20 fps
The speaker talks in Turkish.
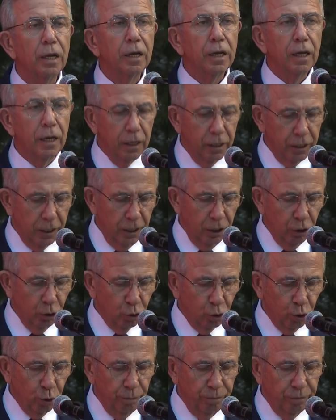ilgili
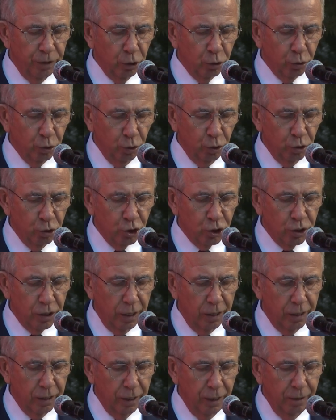kurum ve
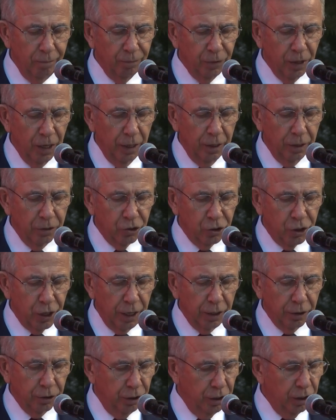kuruluşlarla
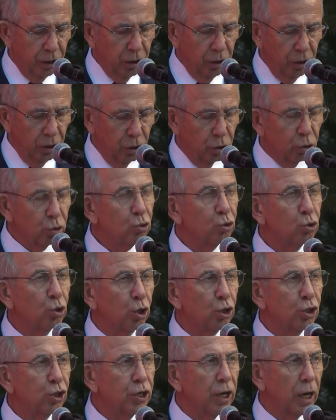teknik,
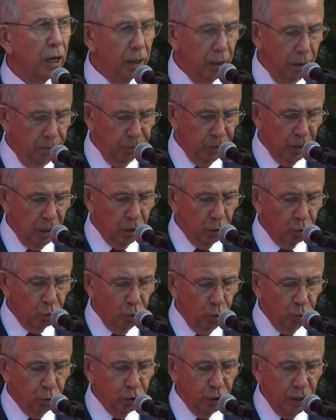sosyal,
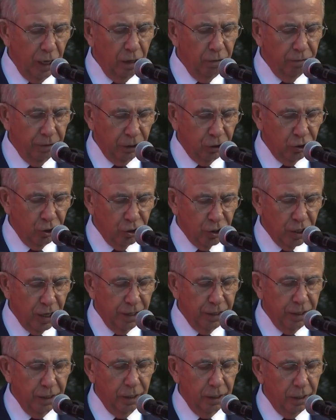kültürel ve
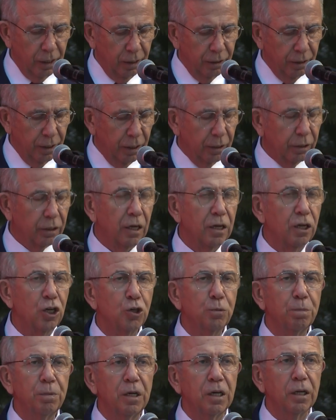ticari alanlarda
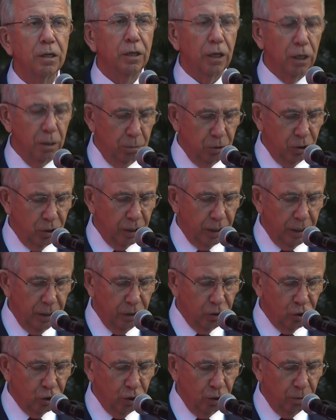işbirliklerimizi
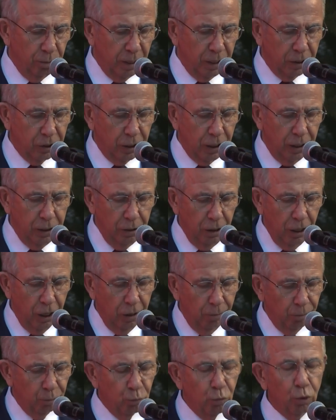geliştirmekten
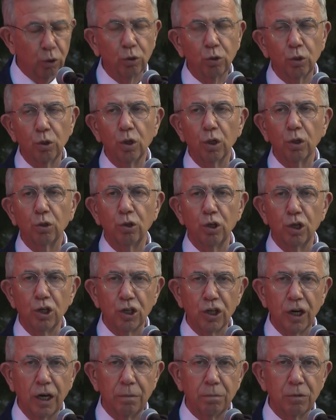mutluluk
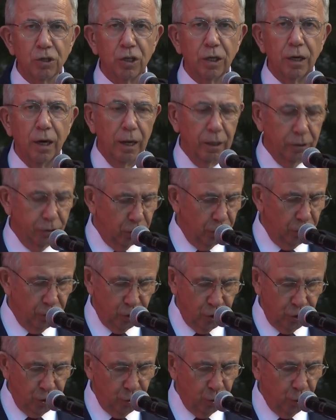duyacağımızın altını
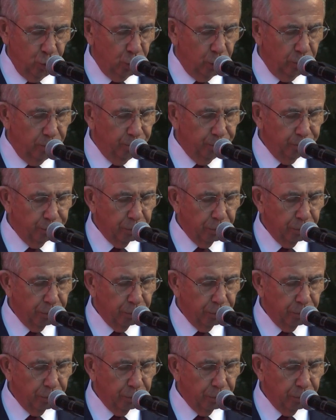çiziyorum.